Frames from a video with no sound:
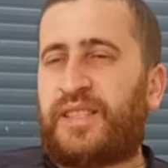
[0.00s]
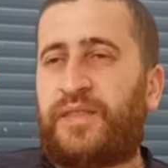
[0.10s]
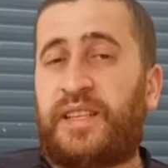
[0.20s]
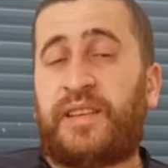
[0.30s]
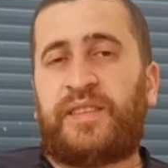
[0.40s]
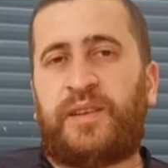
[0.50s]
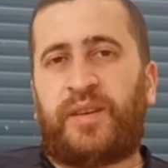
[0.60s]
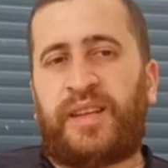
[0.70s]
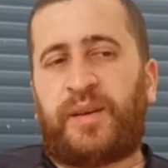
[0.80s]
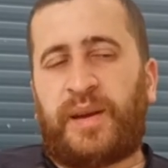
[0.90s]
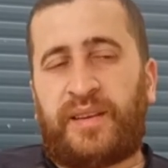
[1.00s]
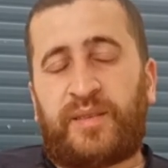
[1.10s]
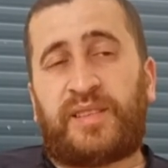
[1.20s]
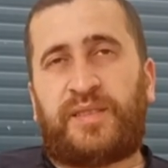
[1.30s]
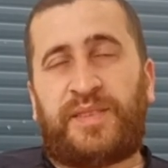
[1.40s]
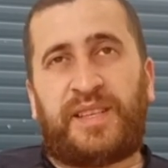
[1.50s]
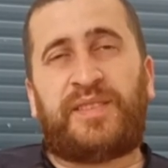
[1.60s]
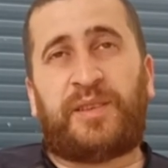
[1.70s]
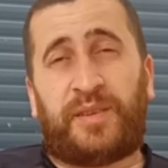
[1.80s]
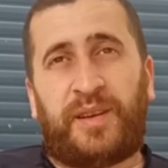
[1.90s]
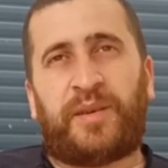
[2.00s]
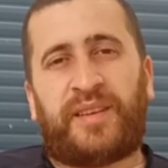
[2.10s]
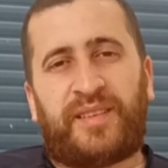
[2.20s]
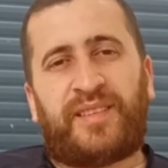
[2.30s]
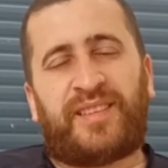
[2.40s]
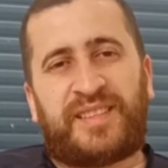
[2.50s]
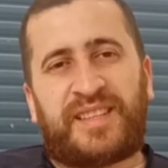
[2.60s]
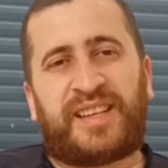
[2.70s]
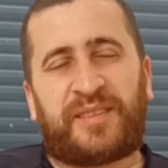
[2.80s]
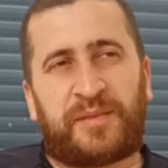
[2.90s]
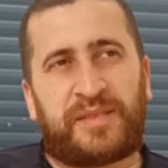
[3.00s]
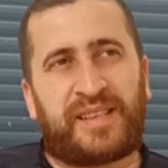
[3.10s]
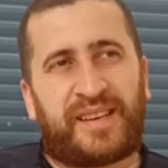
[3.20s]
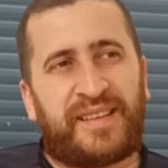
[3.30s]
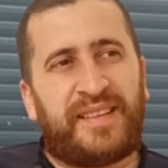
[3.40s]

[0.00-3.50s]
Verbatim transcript: j'ai fait des vides greniers, ouais. Ouais, j'ai fait des vides greniers, ouais. ouais c'est le cas de le dire.